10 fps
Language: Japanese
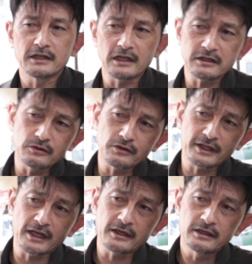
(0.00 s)
なんていうの
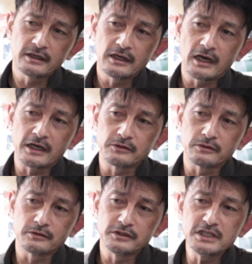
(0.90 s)
かな、
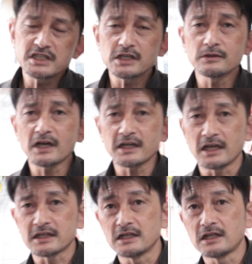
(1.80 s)
認識の中
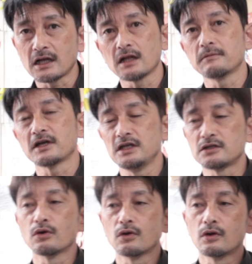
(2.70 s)
でやっていただければいい
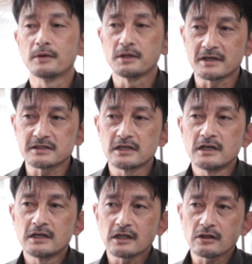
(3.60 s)
と思います。
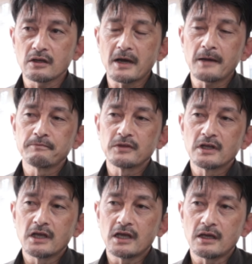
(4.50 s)
例えば、
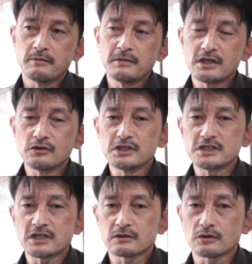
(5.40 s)
右の
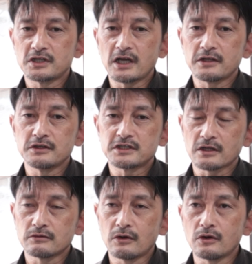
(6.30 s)
イニシャルと左の
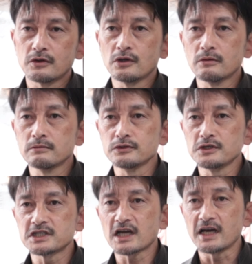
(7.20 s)
イニシャルを4分
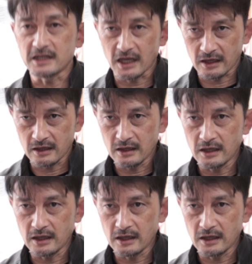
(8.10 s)
の1回転、